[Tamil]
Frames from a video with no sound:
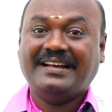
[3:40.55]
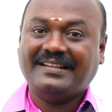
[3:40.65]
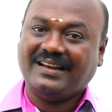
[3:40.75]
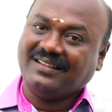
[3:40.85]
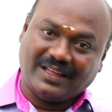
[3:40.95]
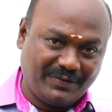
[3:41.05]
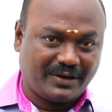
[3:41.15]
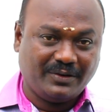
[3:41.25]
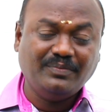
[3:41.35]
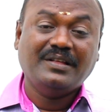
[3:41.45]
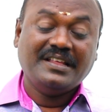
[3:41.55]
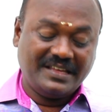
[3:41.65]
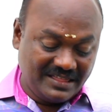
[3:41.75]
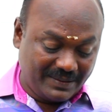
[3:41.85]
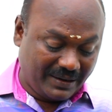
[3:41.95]
இதையெல்லாம் தவிர்க்கணும்
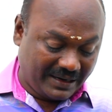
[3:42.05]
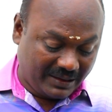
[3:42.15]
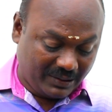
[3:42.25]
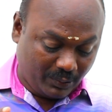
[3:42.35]
இந்த மாதிரி